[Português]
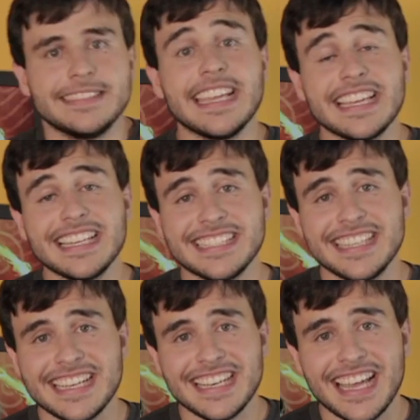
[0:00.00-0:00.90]
Tem aquela
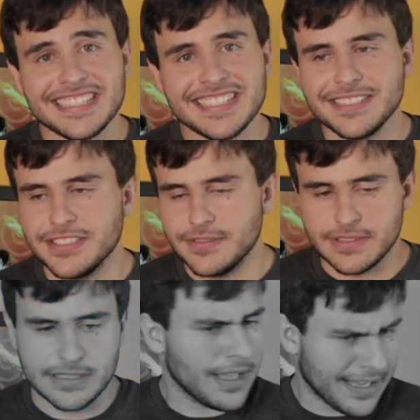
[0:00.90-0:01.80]
cena clássica.
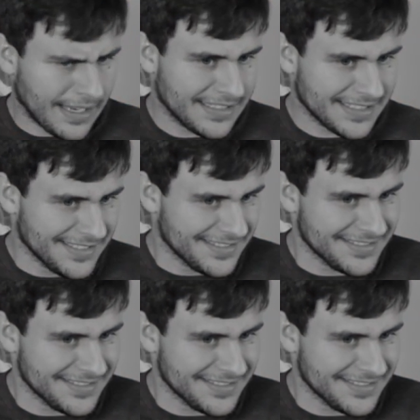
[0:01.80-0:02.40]
Não é clássica.